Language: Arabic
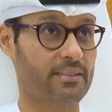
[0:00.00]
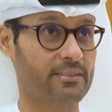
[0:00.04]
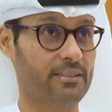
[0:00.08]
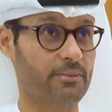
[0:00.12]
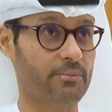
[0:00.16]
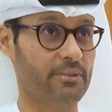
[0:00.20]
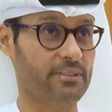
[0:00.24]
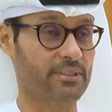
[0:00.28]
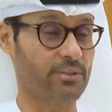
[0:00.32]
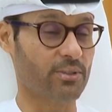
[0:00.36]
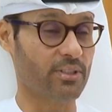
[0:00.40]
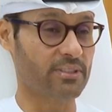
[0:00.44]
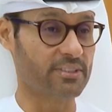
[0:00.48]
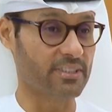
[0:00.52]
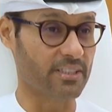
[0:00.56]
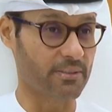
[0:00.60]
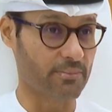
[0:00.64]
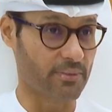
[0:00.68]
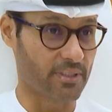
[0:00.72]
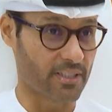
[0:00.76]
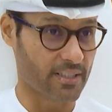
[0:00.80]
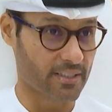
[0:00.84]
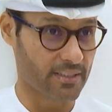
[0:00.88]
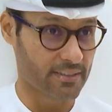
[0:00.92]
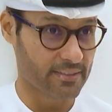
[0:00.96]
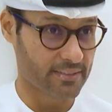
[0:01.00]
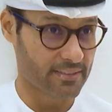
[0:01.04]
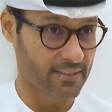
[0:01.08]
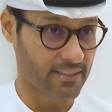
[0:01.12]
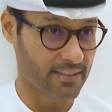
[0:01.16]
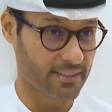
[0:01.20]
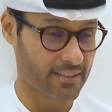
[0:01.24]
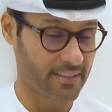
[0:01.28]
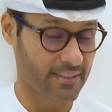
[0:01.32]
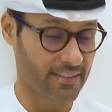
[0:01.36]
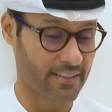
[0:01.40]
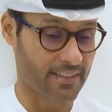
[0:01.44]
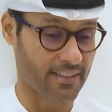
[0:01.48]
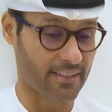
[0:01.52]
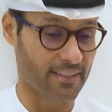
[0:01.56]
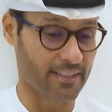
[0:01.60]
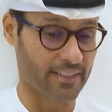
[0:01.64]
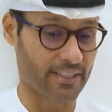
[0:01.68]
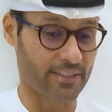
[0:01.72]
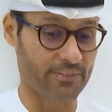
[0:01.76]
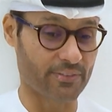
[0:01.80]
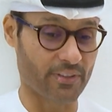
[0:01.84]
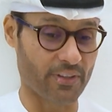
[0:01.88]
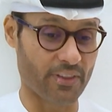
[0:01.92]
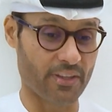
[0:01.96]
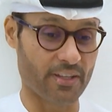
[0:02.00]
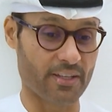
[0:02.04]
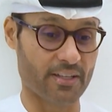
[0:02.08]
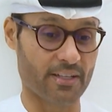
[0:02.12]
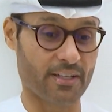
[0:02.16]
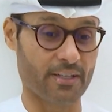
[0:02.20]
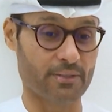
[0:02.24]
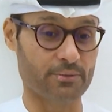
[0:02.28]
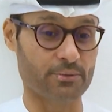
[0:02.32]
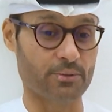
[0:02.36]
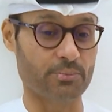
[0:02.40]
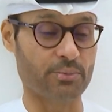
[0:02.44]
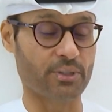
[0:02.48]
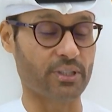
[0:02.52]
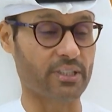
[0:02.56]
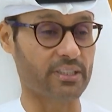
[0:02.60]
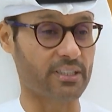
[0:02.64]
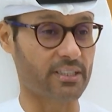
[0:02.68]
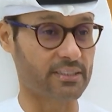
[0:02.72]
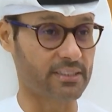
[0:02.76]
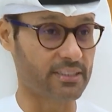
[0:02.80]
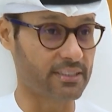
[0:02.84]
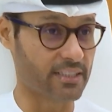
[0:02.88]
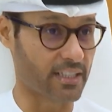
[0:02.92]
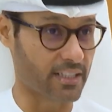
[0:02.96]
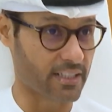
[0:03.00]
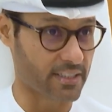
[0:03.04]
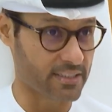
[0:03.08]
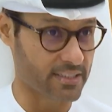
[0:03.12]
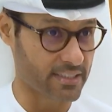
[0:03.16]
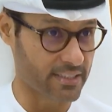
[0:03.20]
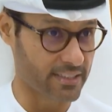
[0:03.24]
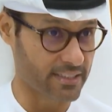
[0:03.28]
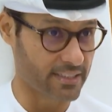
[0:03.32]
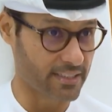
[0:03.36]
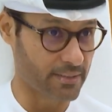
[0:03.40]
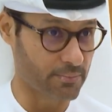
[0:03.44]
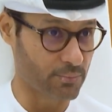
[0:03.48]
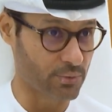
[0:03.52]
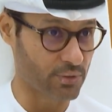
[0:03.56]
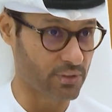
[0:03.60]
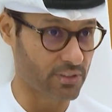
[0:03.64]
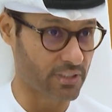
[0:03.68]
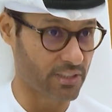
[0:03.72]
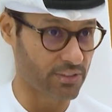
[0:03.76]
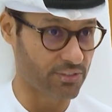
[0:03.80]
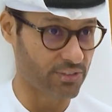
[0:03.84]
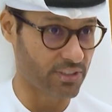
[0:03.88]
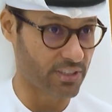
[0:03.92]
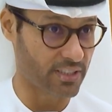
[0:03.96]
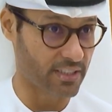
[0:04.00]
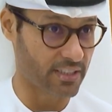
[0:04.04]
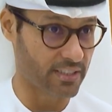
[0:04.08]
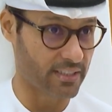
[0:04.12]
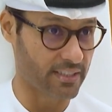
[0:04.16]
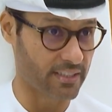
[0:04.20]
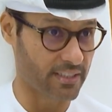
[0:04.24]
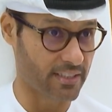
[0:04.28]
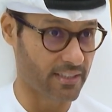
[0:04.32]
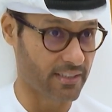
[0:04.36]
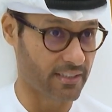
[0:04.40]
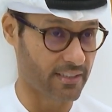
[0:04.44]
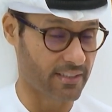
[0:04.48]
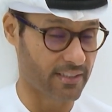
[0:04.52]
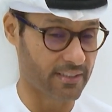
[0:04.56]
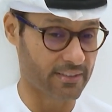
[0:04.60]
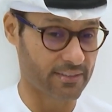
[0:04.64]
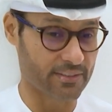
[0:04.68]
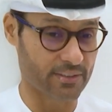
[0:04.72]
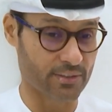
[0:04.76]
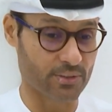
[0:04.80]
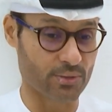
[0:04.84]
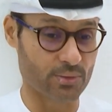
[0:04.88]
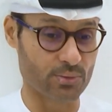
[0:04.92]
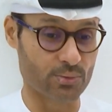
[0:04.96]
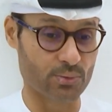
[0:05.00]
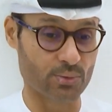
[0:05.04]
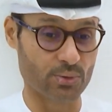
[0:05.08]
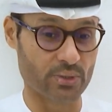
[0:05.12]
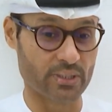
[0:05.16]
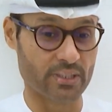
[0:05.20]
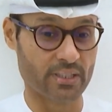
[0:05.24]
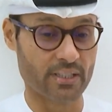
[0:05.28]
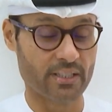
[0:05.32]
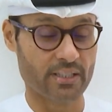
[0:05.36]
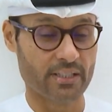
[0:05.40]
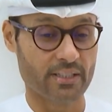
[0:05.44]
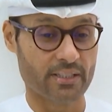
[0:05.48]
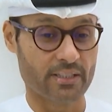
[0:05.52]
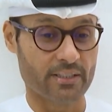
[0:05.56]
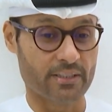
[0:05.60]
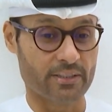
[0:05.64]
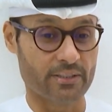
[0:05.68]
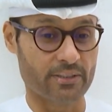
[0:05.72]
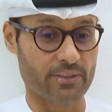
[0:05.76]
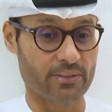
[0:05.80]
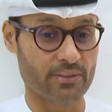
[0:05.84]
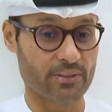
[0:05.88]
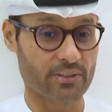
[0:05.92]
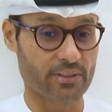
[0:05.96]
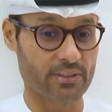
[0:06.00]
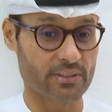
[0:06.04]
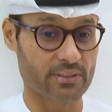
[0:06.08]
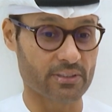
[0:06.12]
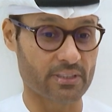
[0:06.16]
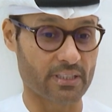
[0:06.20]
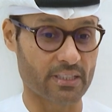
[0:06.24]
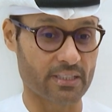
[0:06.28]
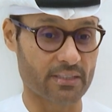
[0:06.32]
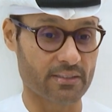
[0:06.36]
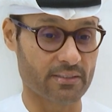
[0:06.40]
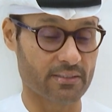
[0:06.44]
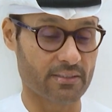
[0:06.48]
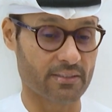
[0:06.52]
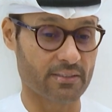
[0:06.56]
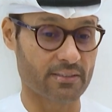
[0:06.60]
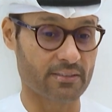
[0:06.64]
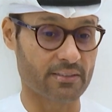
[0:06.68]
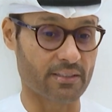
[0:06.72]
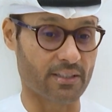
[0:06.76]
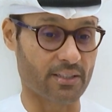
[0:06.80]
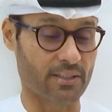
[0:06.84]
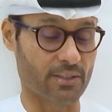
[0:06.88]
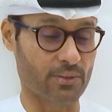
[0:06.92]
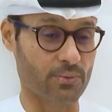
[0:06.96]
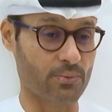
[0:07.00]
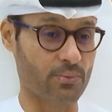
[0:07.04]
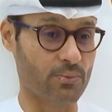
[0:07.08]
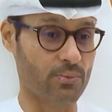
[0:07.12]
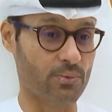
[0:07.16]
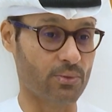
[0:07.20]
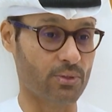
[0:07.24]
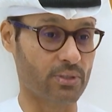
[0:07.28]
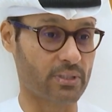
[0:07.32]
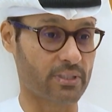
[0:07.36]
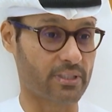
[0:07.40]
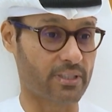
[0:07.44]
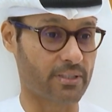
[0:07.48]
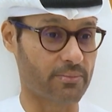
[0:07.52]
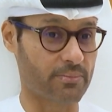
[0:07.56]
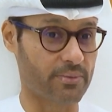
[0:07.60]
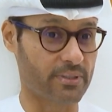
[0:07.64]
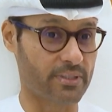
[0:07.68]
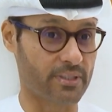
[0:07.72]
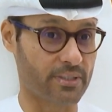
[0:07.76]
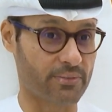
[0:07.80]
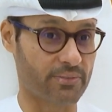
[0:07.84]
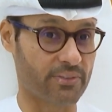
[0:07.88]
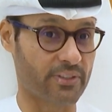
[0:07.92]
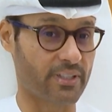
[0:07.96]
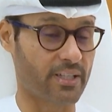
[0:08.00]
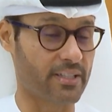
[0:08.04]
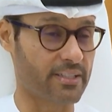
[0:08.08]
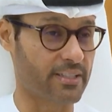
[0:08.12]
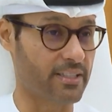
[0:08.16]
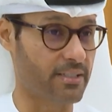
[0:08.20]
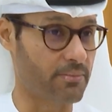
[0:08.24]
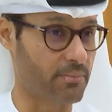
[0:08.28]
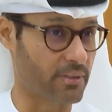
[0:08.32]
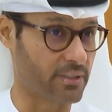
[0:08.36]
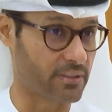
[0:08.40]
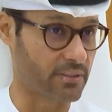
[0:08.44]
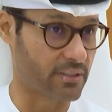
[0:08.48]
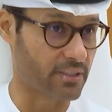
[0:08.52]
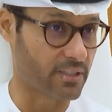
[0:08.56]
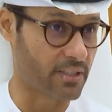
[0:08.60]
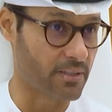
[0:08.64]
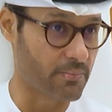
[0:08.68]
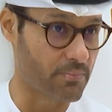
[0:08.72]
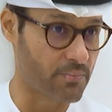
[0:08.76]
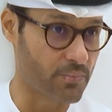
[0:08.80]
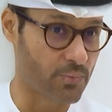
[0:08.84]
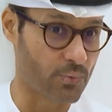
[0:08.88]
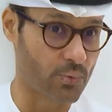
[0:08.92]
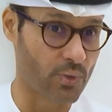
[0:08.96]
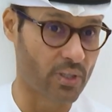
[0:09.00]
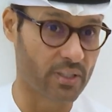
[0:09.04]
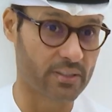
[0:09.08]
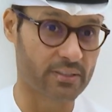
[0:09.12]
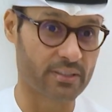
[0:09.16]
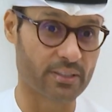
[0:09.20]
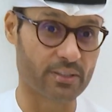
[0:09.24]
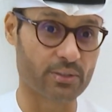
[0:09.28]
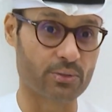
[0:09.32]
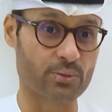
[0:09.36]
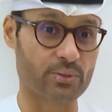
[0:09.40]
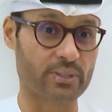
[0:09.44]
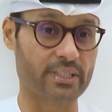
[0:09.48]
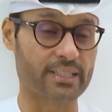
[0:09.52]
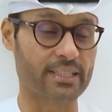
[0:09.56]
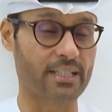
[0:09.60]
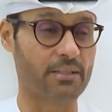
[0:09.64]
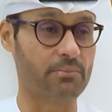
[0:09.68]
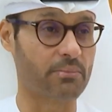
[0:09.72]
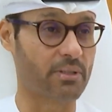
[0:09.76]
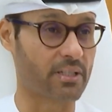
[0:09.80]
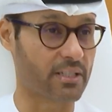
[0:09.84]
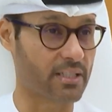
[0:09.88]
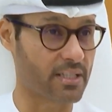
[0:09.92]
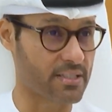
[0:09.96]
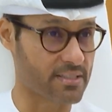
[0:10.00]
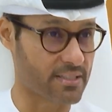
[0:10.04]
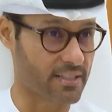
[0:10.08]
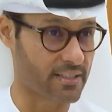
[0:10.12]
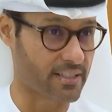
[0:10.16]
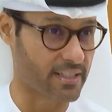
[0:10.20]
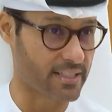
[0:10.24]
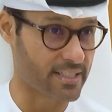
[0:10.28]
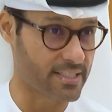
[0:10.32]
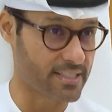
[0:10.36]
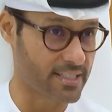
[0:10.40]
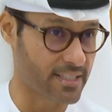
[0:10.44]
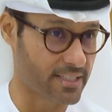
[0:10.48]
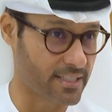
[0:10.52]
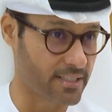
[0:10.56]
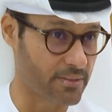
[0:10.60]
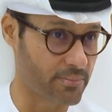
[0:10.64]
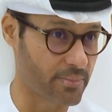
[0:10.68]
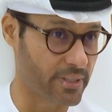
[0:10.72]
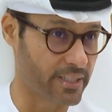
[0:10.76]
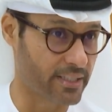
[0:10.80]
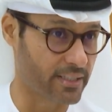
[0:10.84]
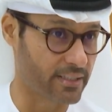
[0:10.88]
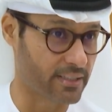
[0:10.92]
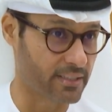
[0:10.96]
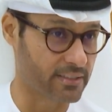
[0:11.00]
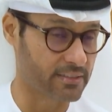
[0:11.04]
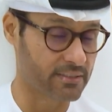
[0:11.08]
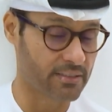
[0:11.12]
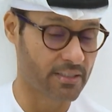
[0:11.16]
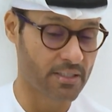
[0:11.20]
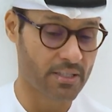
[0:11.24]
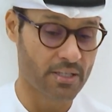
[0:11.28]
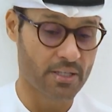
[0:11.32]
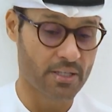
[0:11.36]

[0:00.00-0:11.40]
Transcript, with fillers: طبعا دولة الإمارات الله يحفظها وبقيادتها الرشيدة متجهة إلى أن تكون نقطة تحول كبير في هذه المنطقة وأن تكون هي المركز الرئيسي للبيانات